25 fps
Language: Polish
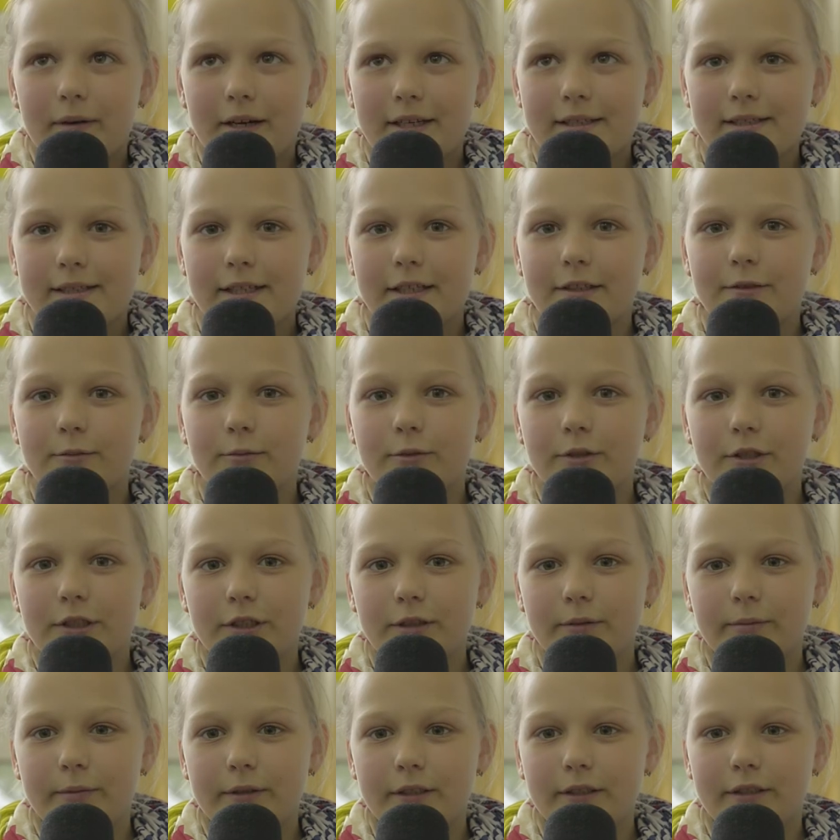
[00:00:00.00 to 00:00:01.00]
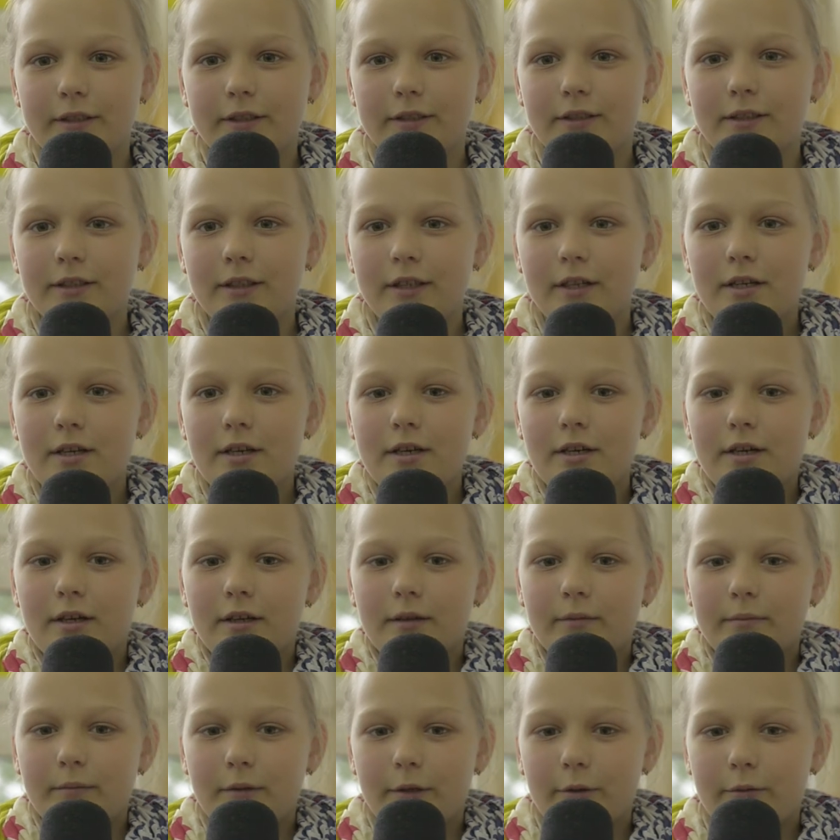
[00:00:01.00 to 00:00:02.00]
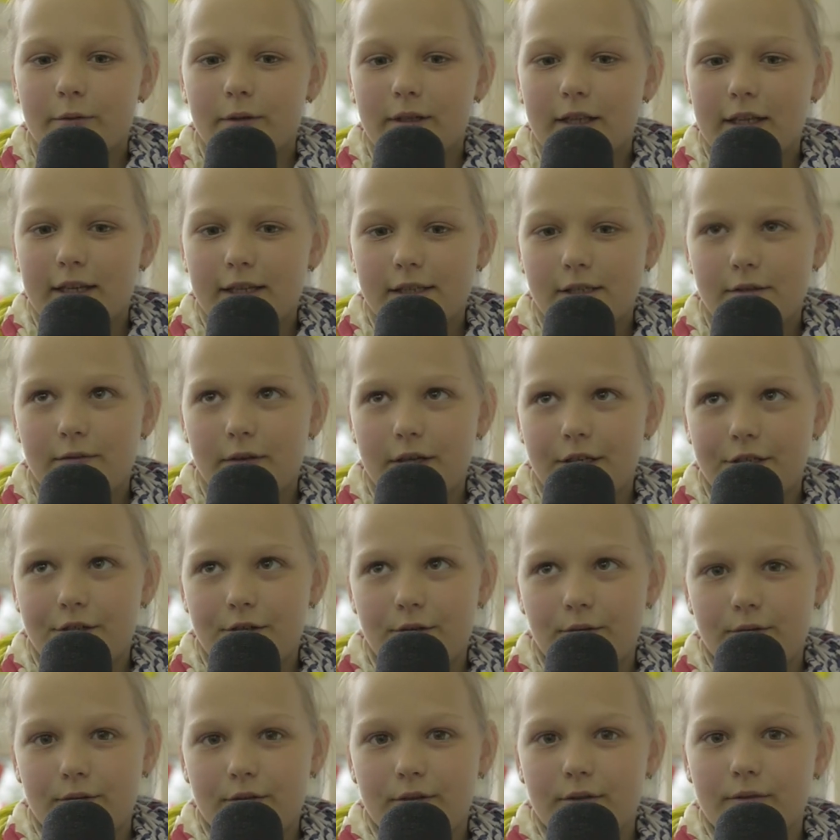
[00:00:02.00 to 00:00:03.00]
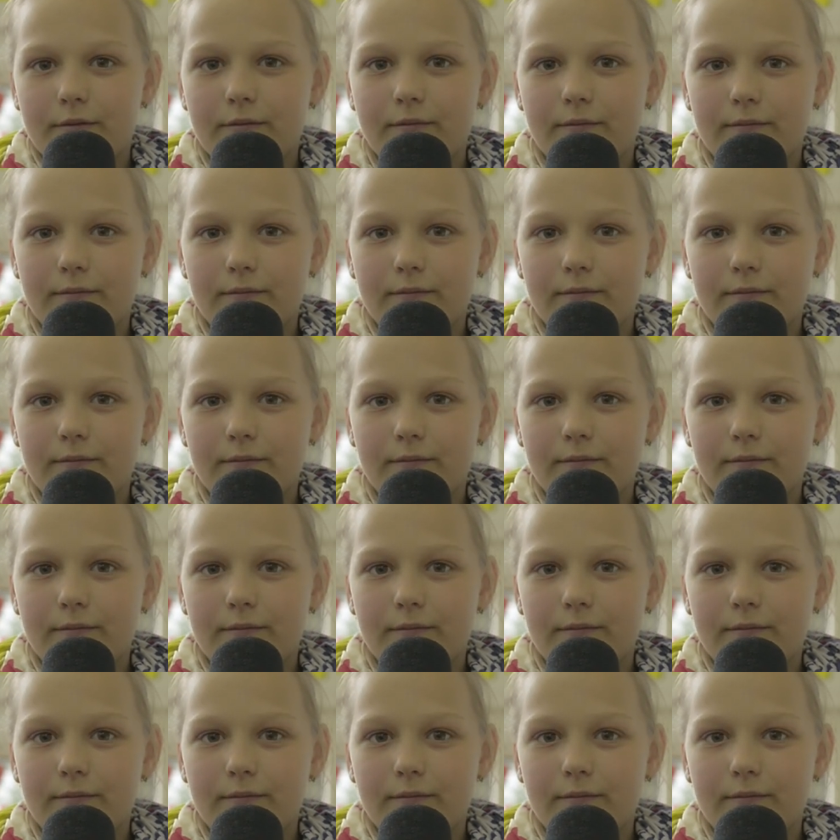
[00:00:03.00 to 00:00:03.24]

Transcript: Pasterz musi być miły dla zwierząt.